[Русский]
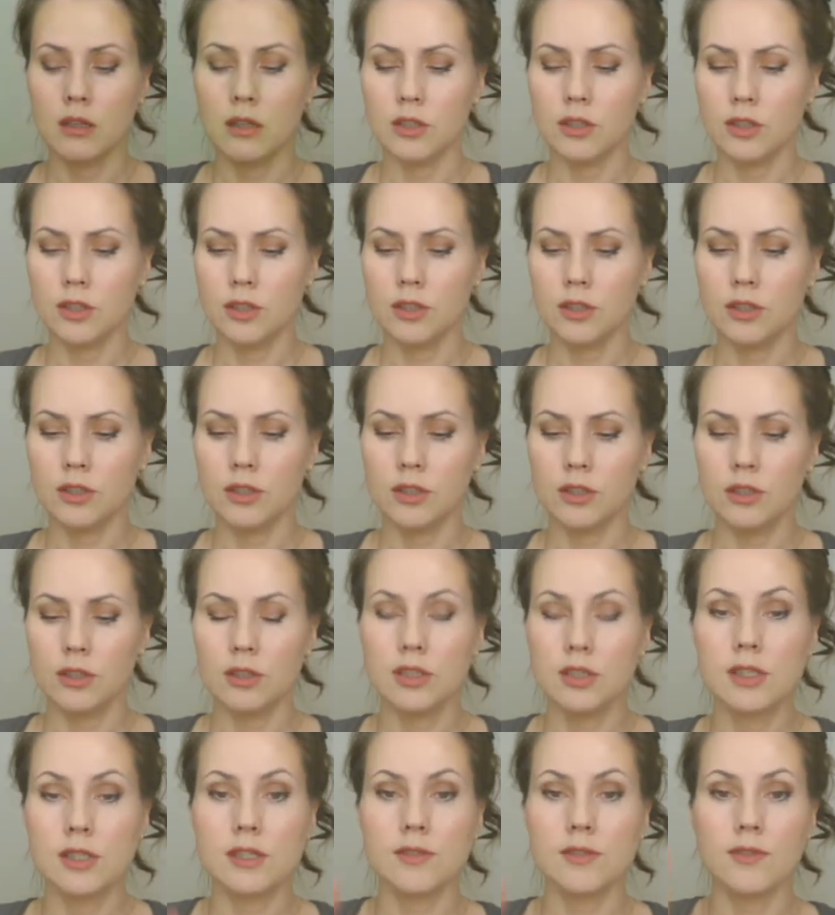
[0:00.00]
и
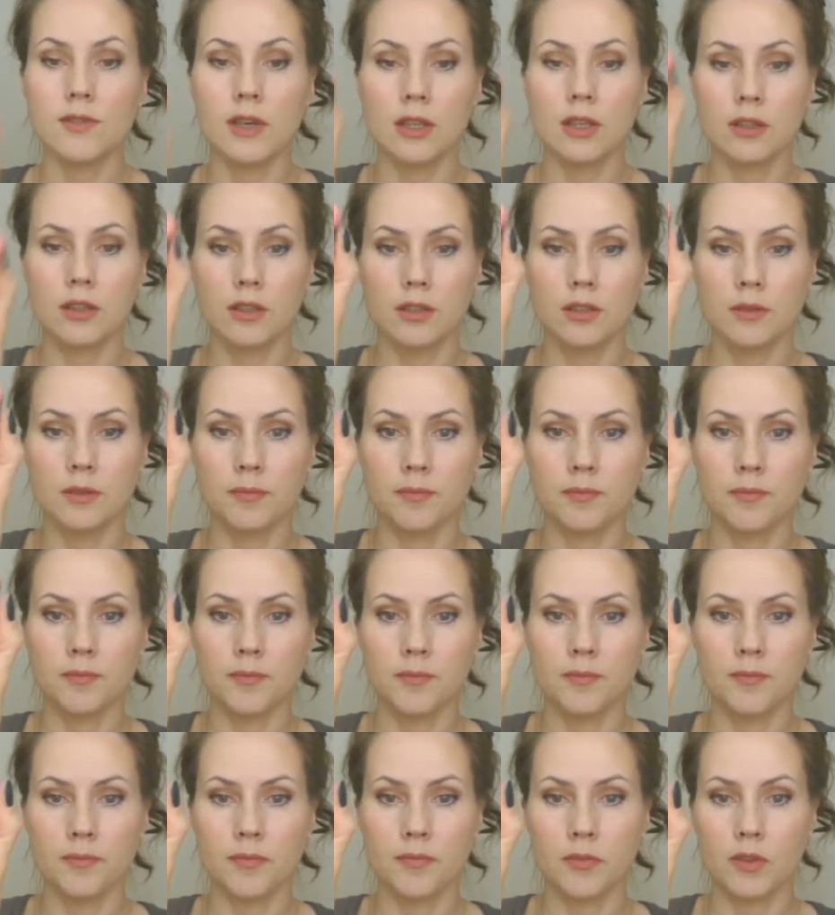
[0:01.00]
цвет.
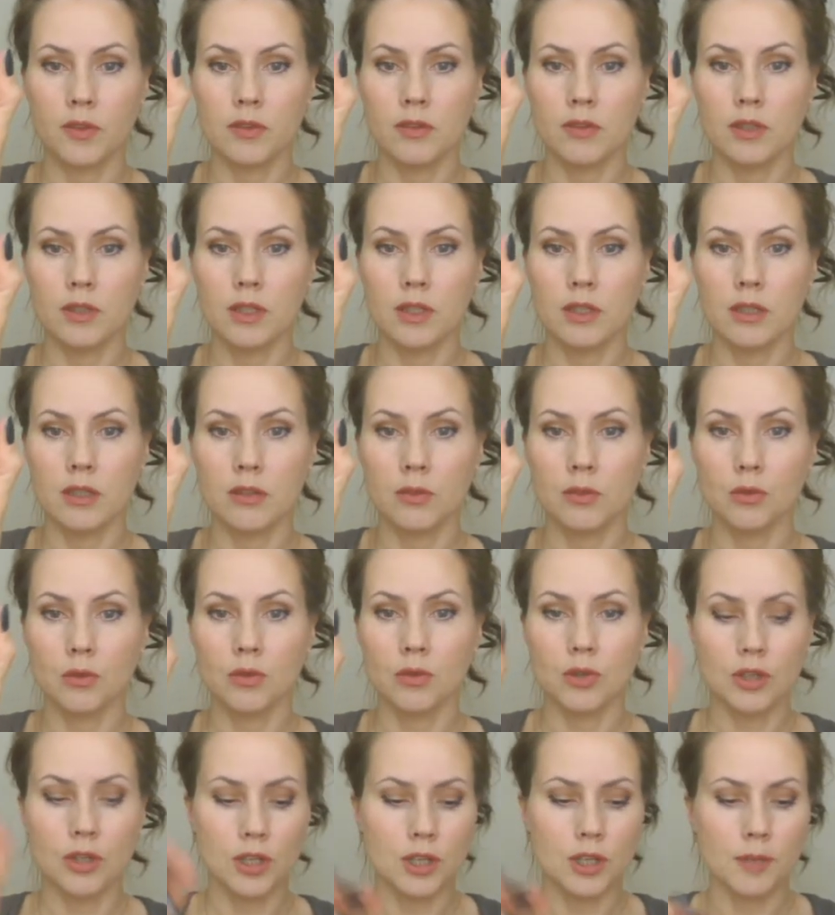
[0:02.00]
Вот видите,
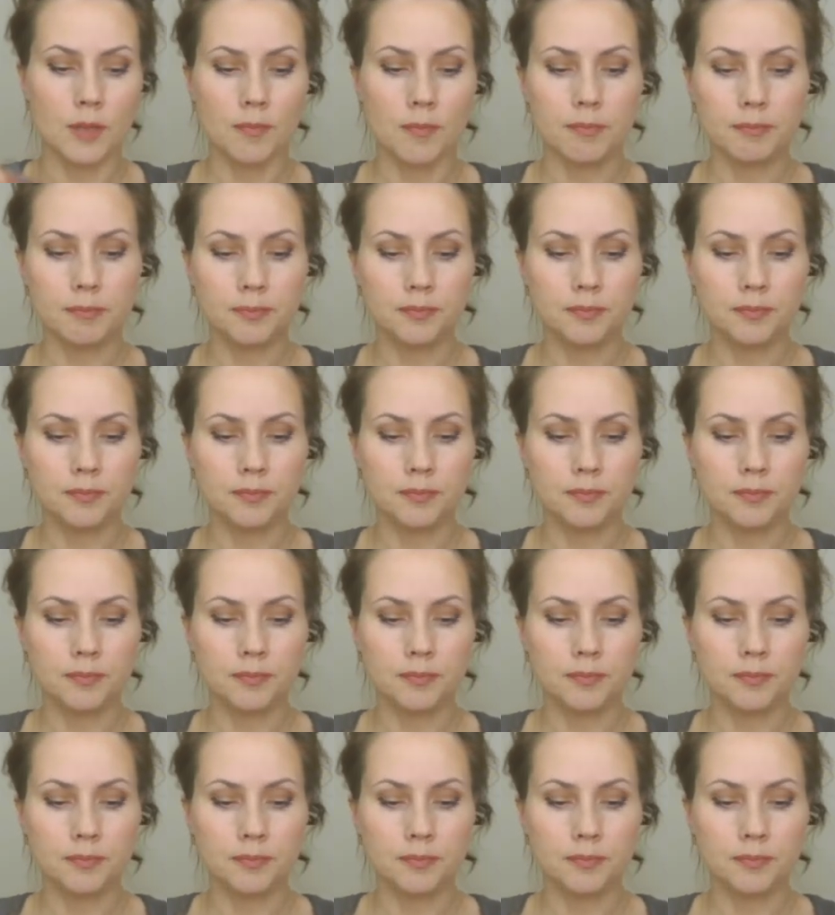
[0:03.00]
тут три